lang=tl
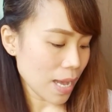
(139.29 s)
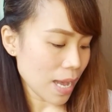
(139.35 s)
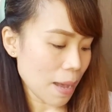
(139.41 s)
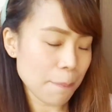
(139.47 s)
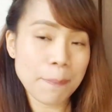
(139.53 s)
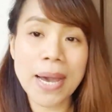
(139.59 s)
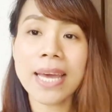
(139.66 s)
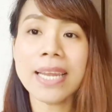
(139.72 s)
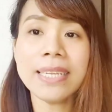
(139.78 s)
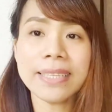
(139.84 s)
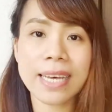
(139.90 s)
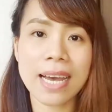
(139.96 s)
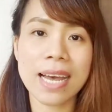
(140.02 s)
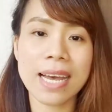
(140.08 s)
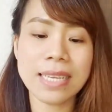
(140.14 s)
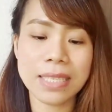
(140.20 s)
uh,
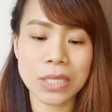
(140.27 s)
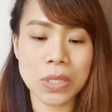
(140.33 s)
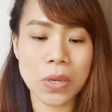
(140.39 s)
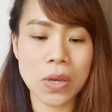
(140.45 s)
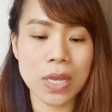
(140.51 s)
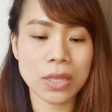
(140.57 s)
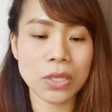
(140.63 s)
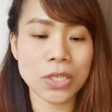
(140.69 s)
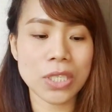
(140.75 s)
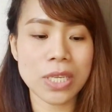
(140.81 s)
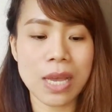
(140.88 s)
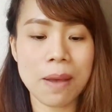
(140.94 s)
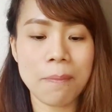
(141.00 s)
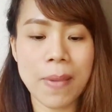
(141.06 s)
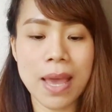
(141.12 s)
palda. So, ito siya.